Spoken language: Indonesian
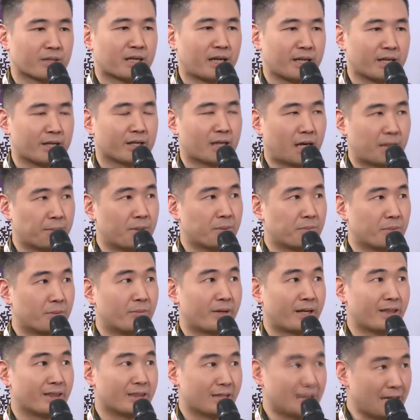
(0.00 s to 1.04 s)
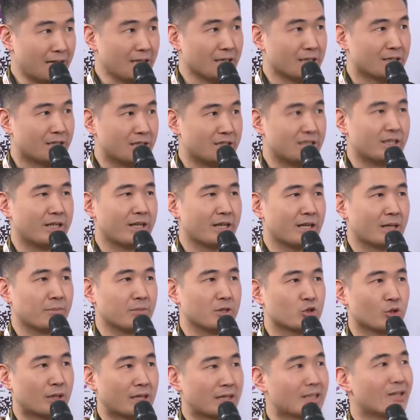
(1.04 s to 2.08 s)
klien kami pemerintah, ya jadi
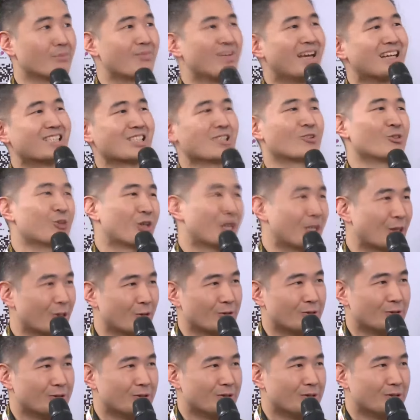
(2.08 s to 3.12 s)
kami sudah terbiasa untuk itu.